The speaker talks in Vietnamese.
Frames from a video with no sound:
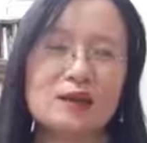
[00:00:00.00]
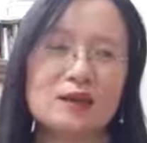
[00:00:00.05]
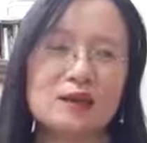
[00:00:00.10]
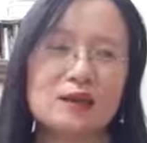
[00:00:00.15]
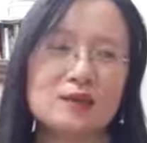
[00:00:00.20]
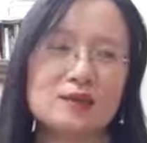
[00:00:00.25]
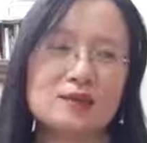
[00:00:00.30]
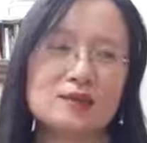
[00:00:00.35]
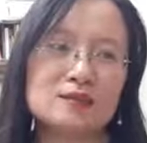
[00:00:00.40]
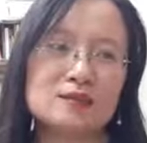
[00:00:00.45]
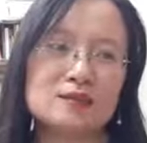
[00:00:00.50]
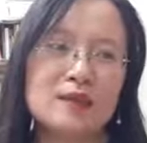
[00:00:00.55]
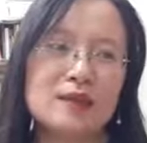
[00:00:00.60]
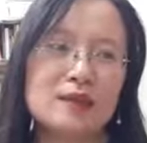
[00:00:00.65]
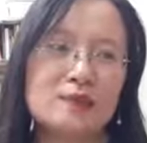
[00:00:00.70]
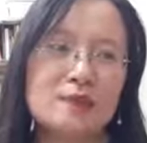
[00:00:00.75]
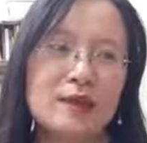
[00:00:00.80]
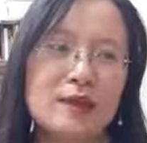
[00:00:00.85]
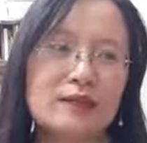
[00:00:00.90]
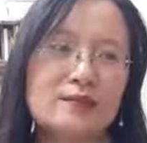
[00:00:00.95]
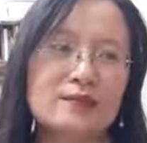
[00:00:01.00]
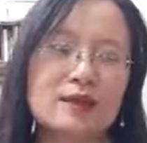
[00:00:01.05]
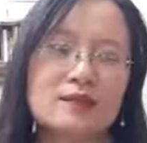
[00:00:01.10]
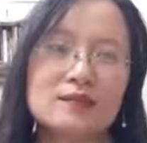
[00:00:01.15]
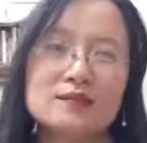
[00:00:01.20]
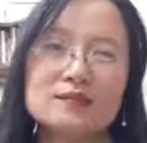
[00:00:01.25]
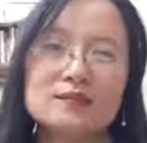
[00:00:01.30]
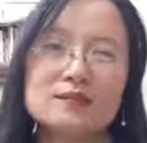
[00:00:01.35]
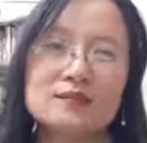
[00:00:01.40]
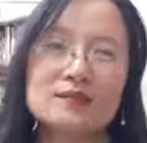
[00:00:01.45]
à, bạn
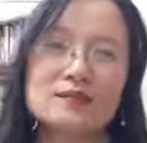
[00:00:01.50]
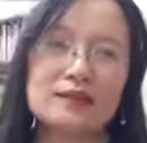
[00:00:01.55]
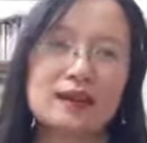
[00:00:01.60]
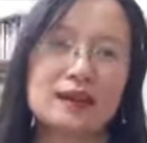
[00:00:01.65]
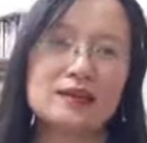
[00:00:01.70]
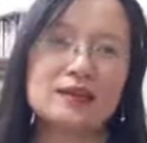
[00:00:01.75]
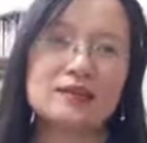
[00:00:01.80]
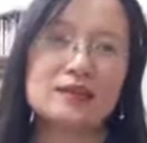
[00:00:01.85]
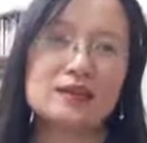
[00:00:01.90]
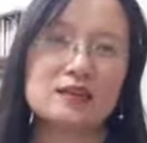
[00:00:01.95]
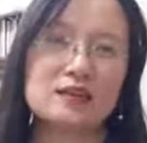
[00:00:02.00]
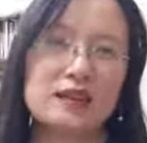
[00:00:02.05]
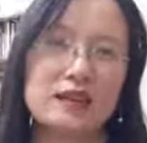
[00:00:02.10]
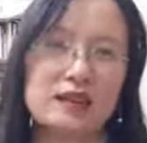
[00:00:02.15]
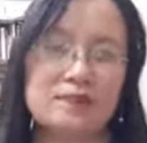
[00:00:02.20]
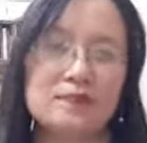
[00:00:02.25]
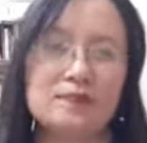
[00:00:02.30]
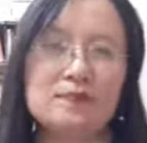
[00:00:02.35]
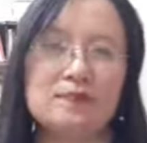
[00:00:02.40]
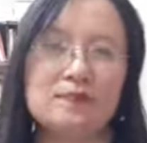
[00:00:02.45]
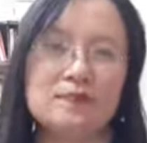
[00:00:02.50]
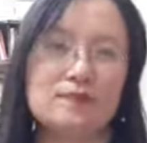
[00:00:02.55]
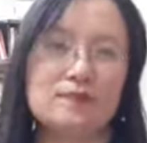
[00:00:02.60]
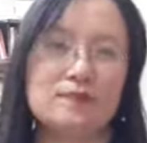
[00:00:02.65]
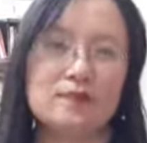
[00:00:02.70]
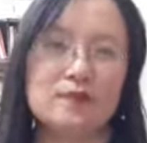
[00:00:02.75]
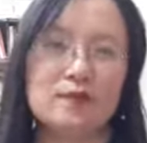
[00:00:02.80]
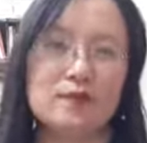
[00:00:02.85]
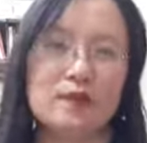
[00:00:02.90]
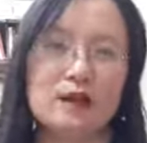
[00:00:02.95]
thấy à, nắng rất là đẹp
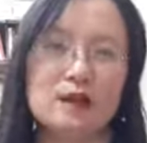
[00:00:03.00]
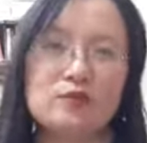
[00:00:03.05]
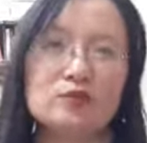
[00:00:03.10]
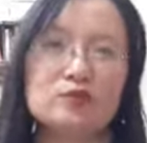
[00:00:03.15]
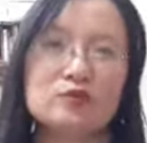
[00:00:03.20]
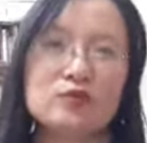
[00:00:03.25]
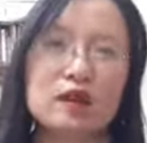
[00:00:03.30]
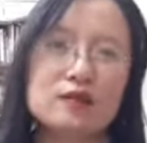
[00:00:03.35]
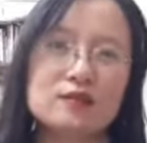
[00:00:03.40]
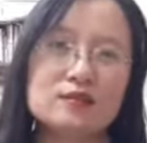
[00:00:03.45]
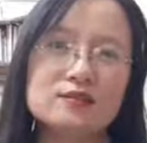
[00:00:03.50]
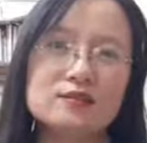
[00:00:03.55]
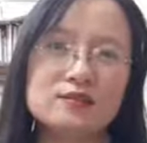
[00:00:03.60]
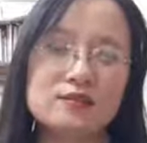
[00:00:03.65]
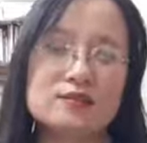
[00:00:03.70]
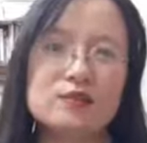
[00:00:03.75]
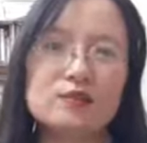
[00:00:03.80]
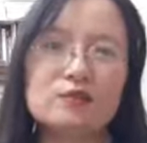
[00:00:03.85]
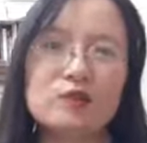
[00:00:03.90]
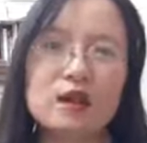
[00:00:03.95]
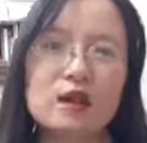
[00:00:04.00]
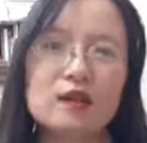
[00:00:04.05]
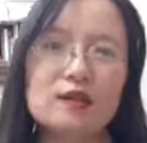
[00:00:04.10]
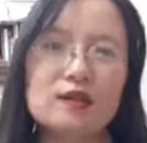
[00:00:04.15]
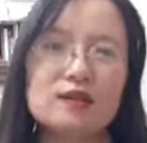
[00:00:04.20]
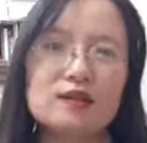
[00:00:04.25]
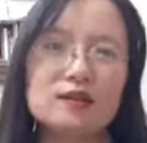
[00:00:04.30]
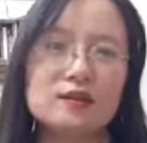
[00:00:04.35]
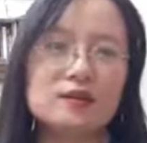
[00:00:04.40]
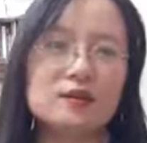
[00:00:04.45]
và bạn muốn tận hưởng điều
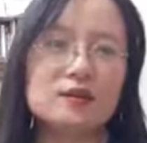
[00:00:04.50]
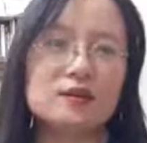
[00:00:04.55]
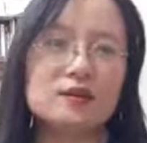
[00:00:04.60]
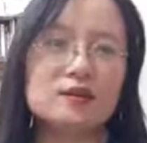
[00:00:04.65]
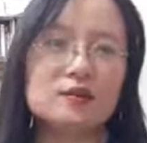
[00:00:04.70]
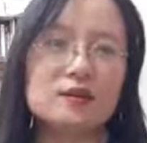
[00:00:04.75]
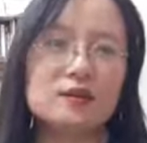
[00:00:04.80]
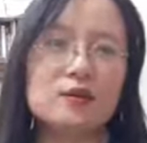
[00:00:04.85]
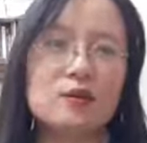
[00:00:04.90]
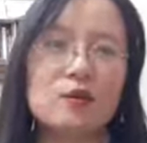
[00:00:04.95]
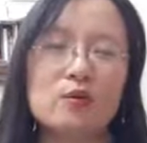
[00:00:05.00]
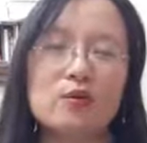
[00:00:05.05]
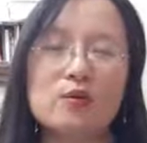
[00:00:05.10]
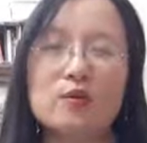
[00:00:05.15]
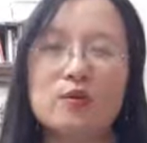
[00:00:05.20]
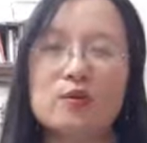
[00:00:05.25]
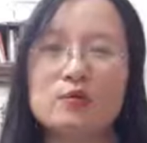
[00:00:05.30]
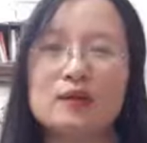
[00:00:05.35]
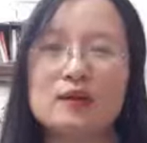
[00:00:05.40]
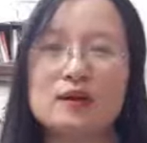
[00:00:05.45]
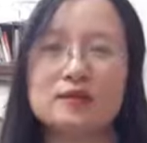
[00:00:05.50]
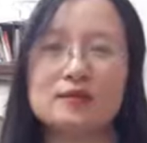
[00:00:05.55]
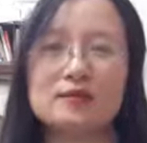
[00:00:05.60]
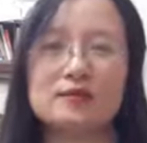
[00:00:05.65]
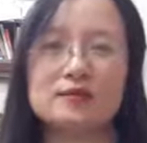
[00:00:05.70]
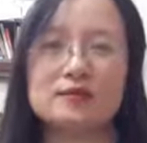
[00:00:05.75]
đó nhưng mà đột ngột lại